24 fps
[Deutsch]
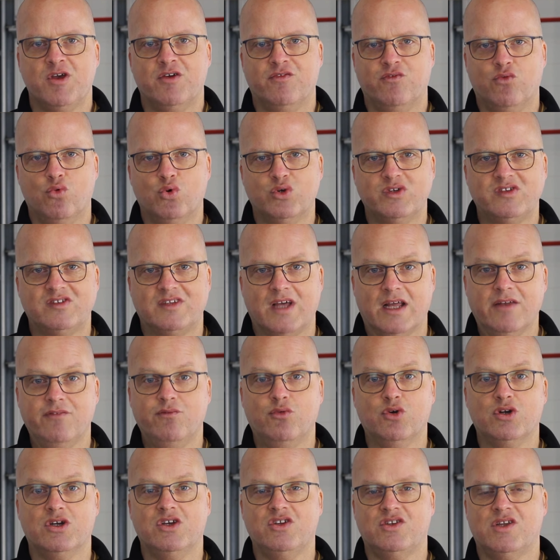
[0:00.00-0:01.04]
wo es dann
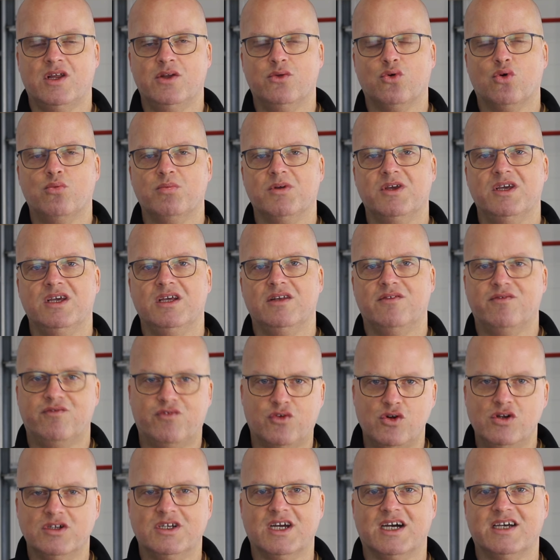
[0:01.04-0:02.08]
wirklich darum geht,
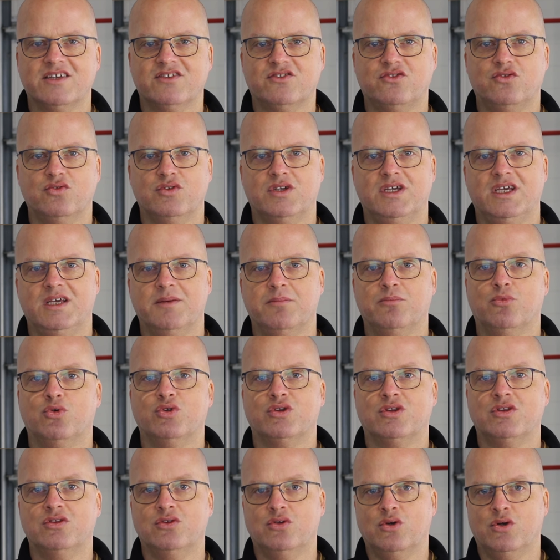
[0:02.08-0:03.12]
Vollgas zu geben
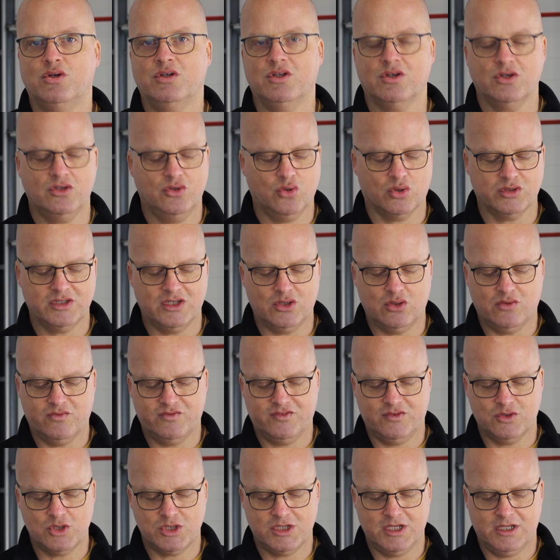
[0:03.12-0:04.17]
und einen neuen Rekord
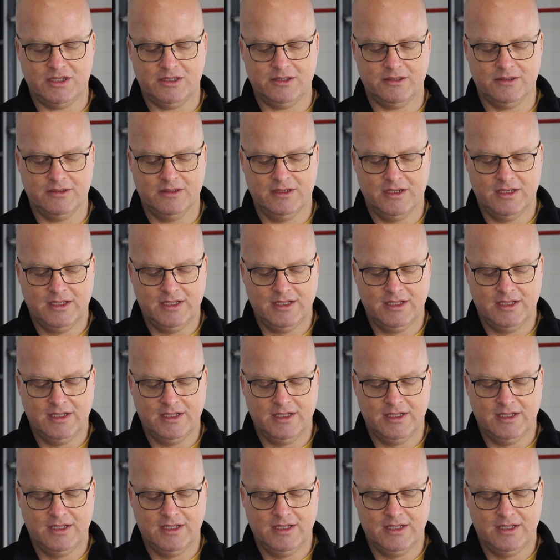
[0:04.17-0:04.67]
aufzustellen.